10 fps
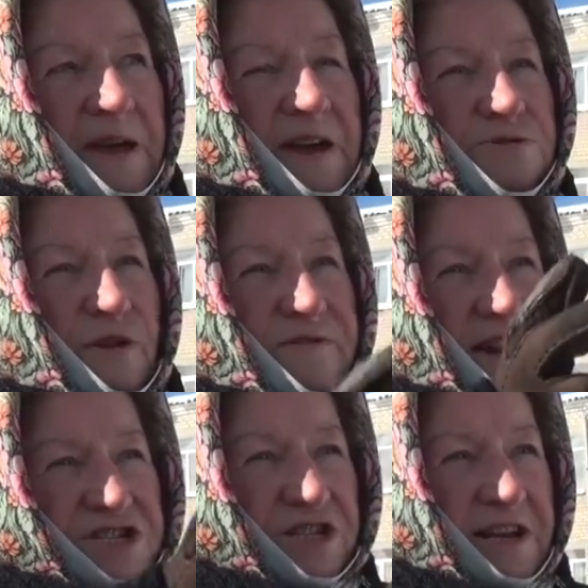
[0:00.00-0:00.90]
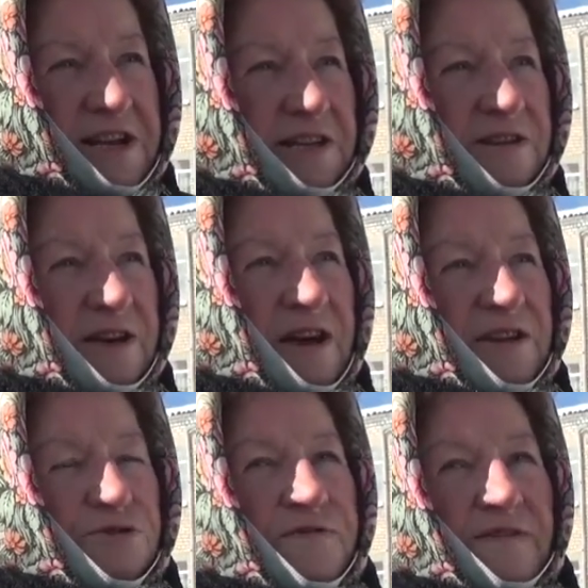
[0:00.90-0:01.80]
И кто фельдшера нет,
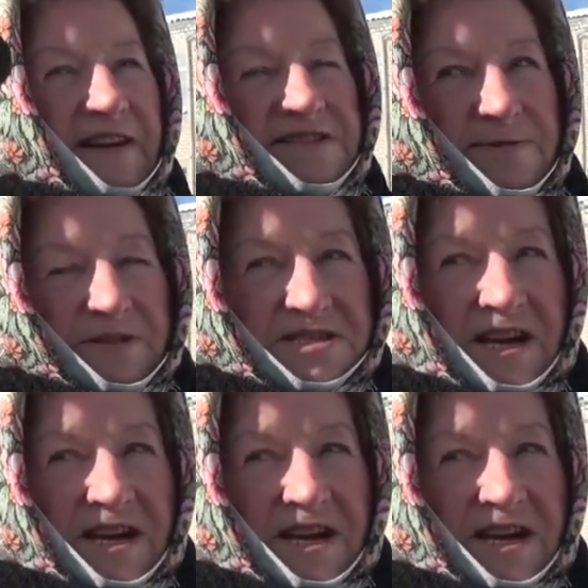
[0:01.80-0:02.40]
то во Владимир,